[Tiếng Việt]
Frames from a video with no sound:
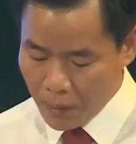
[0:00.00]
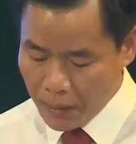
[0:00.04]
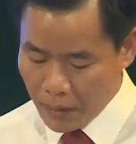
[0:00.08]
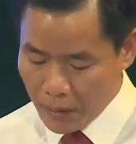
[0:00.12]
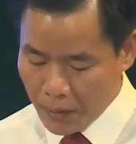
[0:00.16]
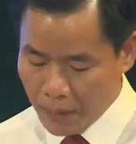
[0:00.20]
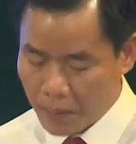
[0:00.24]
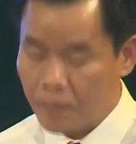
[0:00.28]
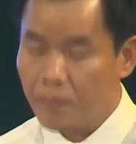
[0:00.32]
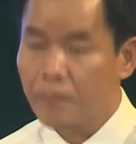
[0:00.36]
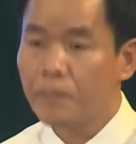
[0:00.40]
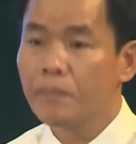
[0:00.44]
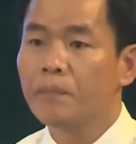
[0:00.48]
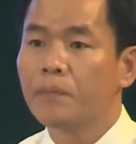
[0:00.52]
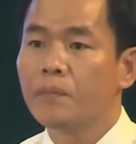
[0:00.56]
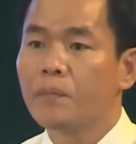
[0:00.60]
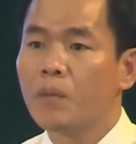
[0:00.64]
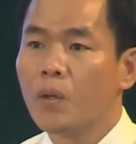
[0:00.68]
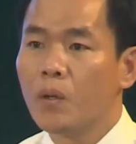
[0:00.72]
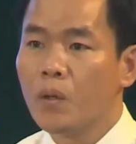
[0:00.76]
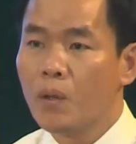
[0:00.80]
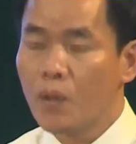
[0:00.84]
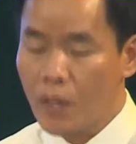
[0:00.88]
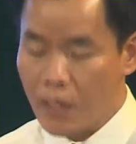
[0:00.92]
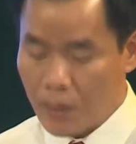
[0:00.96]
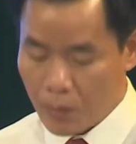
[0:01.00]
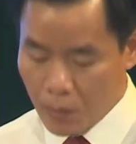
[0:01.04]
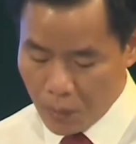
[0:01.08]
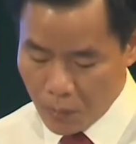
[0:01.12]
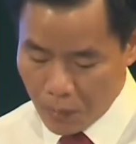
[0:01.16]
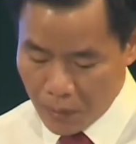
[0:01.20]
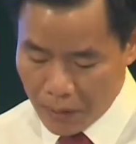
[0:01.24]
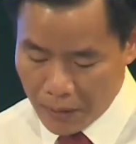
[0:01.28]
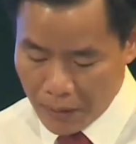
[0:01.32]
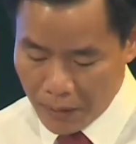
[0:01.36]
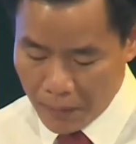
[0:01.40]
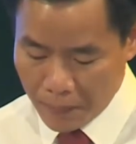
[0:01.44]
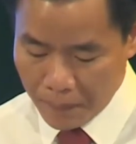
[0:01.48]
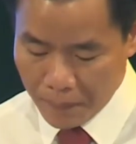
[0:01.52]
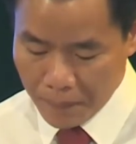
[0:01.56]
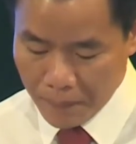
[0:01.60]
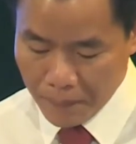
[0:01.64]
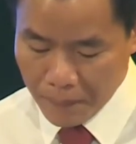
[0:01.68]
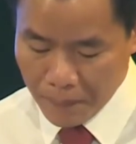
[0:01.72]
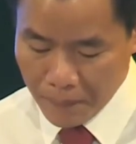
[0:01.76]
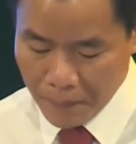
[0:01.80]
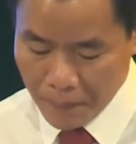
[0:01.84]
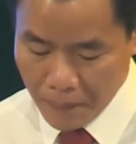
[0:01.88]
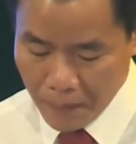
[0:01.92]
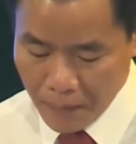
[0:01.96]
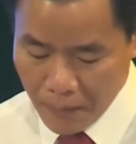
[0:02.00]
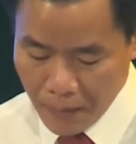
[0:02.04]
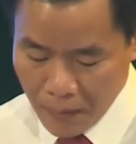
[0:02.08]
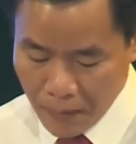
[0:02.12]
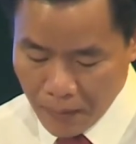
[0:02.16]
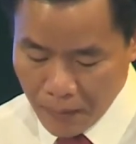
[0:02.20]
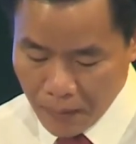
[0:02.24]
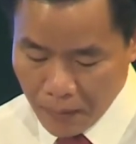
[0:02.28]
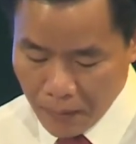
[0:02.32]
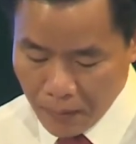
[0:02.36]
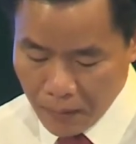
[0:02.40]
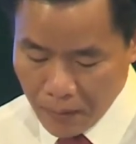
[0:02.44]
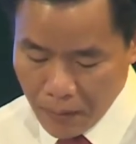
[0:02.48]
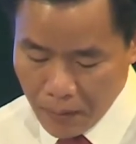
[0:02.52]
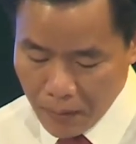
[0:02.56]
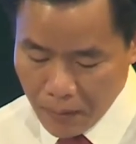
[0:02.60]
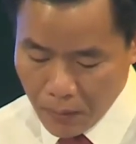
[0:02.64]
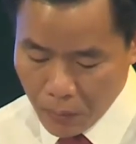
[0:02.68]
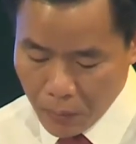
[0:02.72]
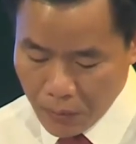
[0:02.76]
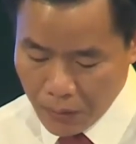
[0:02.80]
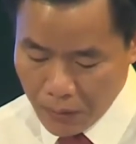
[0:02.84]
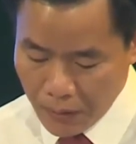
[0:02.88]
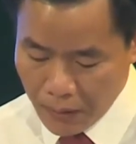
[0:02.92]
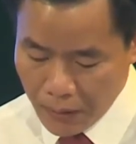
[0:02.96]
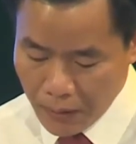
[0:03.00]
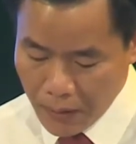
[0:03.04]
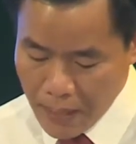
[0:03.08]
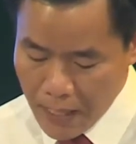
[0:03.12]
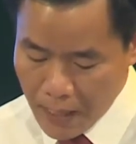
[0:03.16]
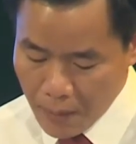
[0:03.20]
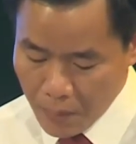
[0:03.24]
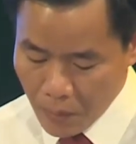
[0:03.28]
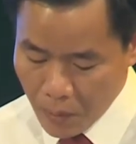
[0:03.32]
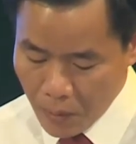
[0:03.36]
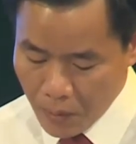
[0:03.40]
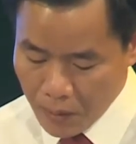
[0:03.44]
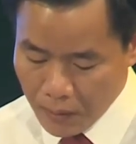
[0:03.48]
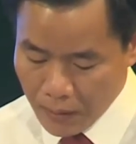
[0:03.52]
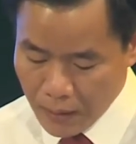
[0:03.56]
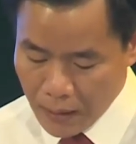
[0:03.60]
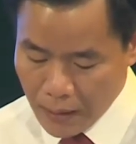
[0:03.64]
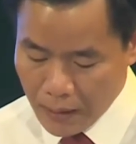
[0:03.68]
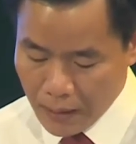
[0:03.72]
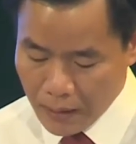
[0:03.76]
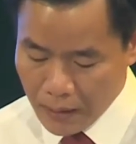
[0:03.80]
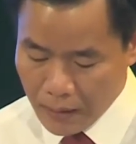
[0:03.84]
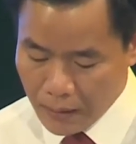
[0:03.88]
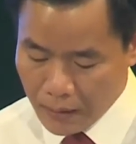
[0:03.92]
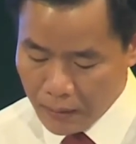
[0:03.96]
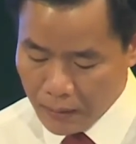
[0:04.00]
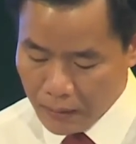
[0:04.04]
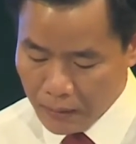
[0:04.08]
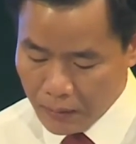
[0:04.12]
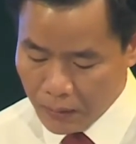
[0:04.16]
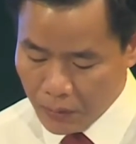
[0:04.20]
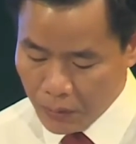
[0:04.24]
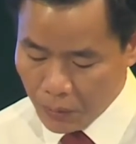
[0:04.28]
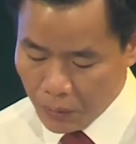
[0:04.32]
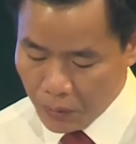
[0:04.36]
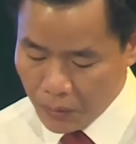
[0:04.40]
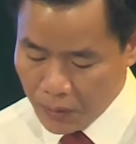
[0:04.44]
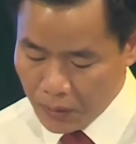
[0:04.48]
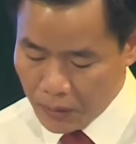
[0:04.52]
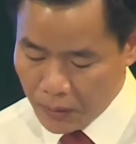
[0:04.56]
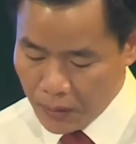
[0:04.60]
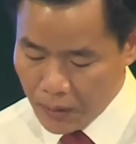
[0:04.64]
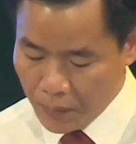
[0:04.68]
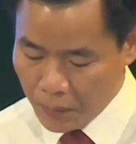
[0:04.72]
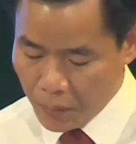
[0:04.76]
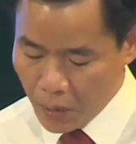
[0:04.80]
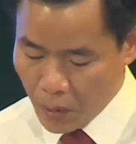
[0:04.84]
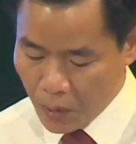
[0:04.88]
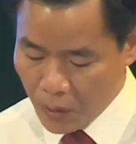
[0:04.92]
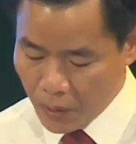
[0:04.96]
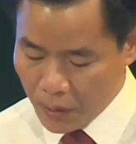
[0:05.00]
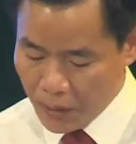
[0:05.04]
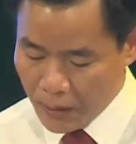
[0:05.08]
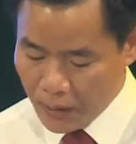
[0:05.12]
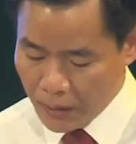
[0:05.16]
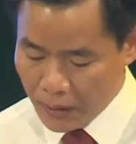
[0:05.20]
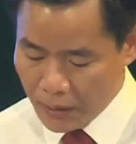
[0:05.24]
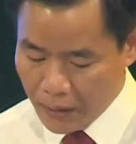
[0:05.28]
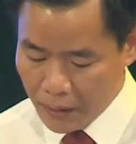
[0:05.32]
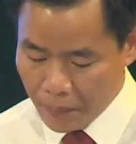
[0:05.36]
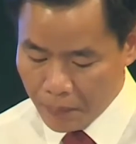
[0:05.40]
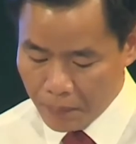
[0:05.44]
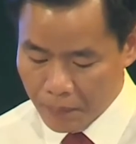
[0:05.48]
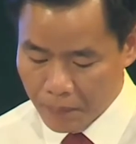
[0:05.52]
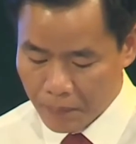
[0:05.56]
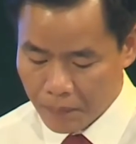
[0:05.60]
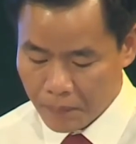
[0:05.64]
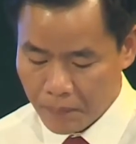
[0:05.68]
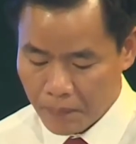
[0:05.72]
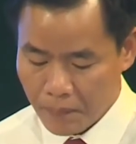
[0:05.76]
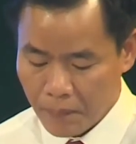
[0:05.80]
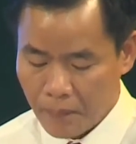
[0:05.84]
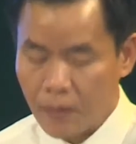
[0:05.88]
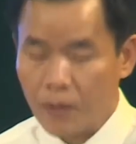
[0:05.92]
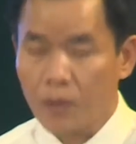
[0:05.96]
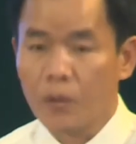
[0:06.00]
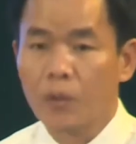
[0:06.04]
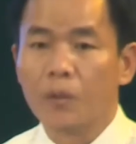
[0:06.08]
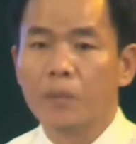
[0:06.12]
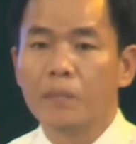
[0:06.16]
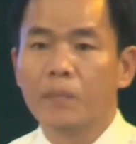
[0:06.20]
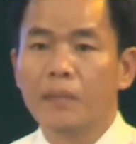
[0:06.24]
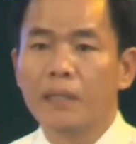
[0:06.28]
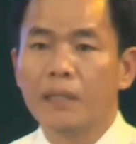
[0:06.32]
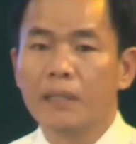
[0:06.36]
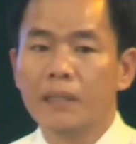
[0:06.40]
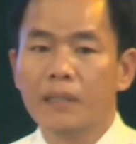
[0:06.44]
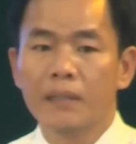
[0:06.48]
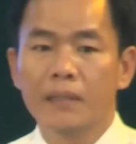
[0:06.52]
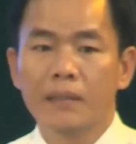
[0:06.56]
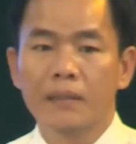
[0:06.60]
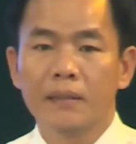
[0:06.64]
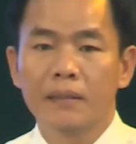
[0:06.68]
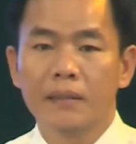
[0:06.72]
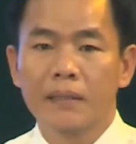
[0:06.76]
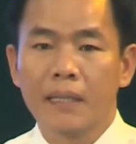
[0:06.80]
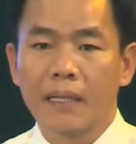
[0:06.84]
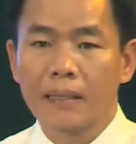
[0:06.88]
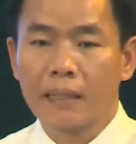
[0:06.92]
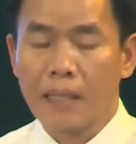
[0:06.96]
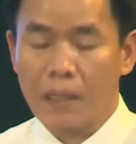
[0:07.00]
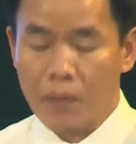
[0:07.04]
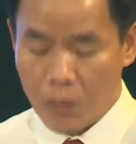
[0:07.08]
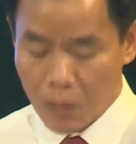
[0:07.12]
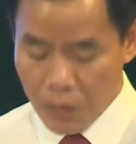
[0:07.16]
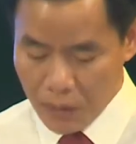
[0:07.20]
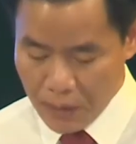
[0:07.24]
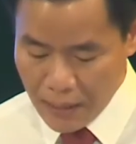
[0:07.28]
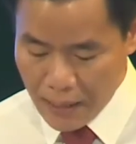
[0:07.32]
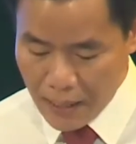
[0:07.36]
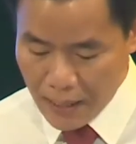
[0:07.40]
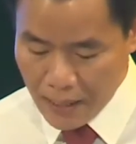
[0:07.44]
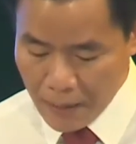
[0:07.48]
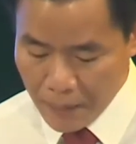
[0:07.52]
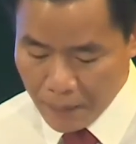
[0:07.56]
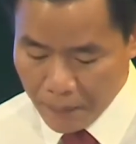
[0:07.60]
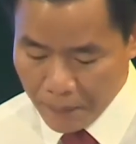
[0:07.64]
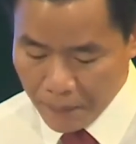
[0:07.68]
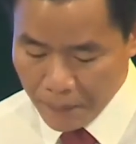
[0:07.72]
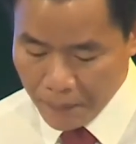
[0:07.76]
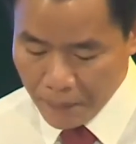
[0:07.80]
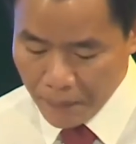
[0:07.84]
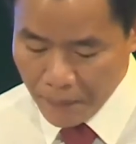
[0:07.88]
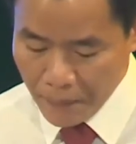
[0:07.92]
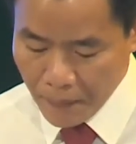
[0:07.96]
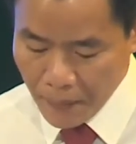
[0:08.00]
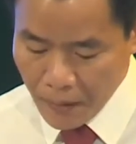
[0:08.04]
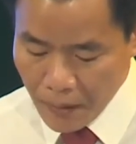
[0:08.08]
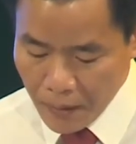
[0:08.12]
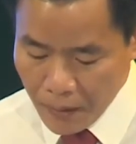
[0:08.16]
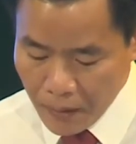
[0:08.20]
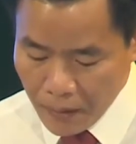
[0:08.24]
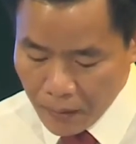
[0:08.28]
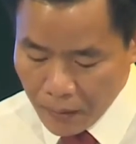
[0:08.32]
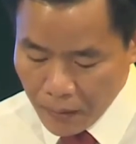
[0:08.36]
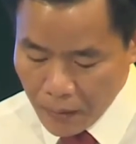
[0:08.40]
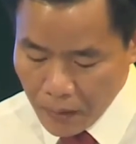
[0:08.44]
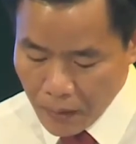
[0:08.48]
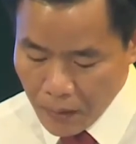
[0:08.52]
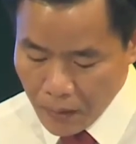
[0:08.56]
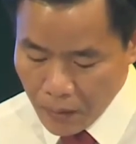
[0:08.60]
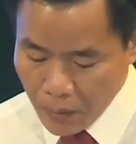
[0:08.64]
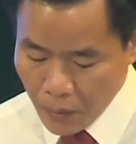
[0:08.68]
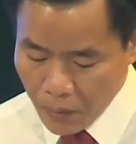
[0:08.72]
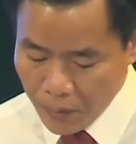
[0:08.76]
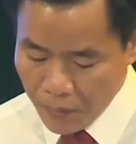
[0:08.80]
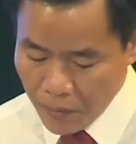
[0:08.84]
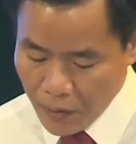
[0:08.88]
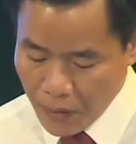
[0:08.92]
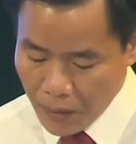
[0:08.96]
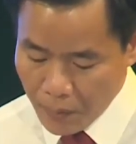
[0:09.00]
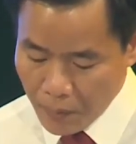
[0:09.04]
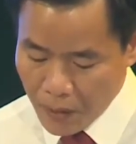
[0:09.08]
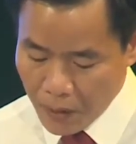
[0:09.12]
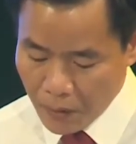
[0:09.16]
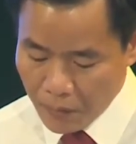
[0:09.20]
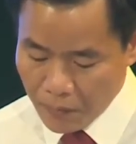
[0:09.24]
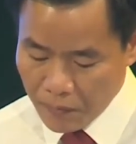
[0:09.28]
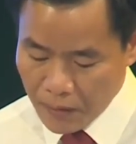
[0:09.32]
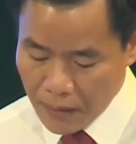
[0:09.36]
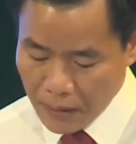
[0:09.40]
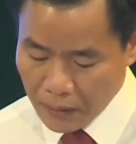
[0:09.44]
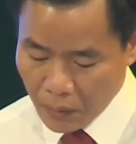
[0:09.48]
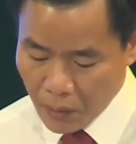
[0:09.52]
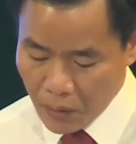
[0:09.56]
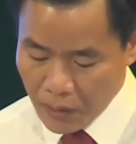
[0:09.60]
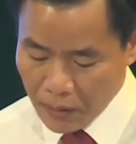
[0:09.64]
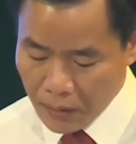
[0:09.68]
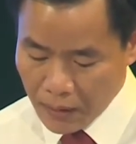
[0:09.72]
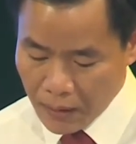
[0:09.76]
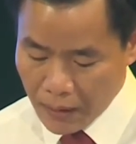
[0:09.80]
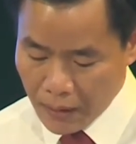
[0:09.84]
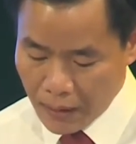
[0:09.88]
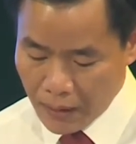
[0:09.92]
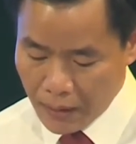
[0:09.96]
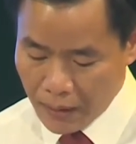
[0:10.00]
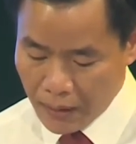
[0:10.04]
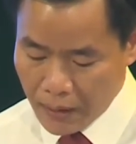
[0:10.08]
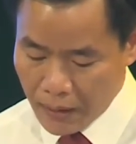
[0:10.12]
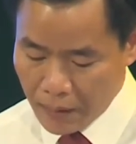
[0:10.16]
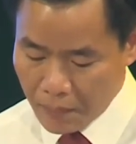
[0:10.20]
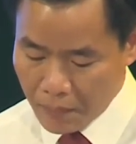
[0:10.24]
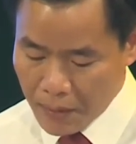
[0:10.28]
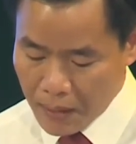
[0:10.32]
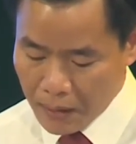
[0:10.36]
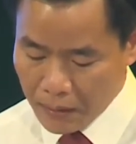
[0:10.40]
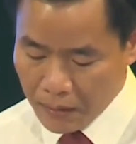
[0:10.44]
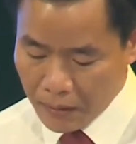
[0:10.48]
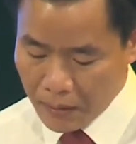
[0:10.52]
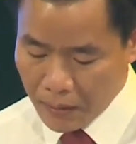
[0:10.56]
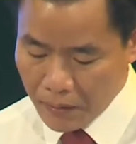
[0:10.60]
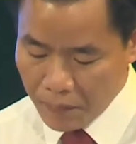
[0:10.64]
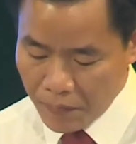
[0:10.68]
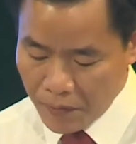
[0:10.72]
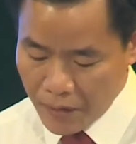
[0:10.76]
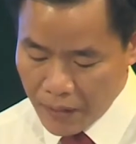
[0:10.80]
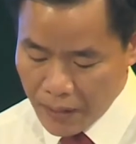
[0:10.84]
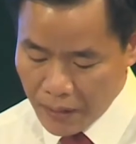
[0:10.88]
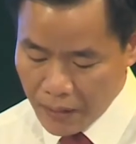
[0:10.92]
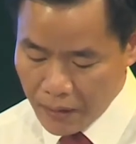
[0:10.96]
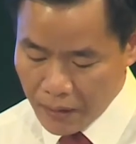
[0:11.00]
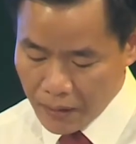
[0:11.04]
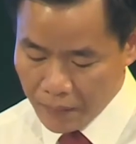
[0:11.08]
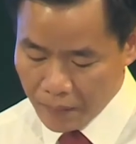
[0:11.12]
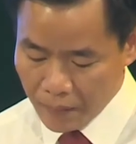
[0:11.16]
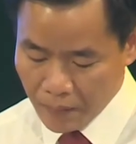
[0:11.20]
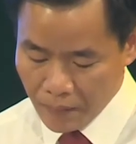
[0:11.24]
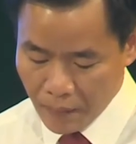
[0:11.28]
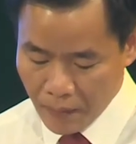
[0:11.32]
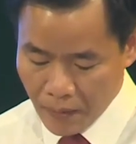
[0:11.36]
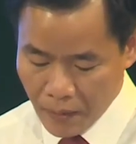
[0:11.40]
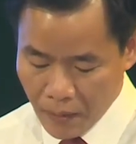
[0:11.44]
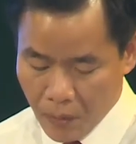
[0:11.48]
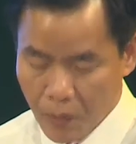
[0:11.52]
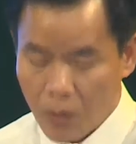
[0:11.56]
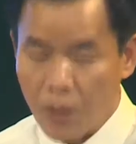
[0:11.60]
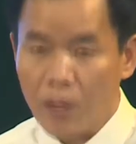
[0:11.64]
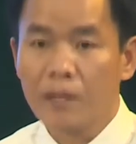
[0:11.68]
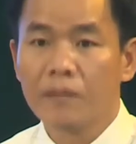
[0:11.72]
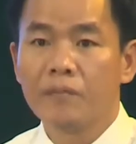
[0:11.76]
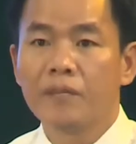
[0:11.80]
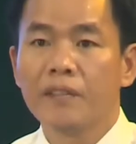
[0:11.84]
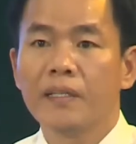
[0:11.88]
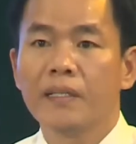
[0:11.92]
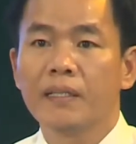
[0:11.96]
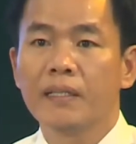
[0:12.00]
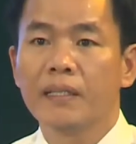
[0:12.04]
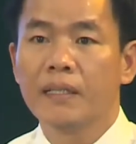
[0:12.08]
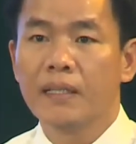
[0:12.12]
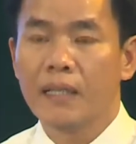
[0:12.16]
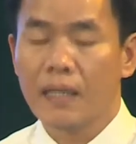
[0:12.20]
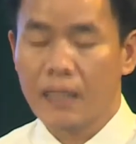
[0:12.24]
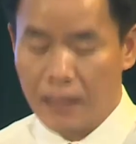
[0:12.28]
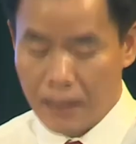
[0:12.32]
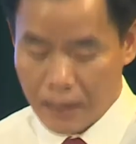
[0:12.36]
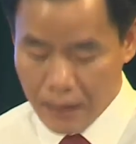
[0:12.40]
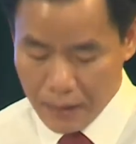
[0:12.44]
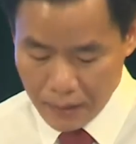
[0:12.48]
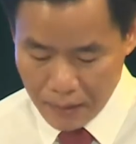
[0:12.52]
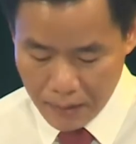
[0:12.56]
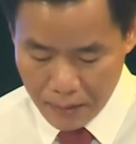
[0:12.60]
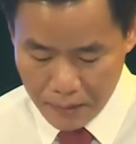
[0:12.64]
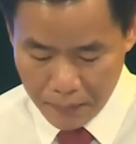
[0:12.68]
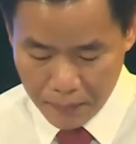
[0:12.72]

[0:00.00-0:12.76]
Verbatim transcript: nghệ, Bộ Khoa học Công nghệ. Kính thưa đồng chí Đàm Quang Thắng, Chủ tịch Hiệp hội Khởi nghiệp Đổi mới Sáng tạo Quốc gia. Thưa quý vị đại biểu và toàn thể các bạn sinh viên, đoàn viên, thanh niên.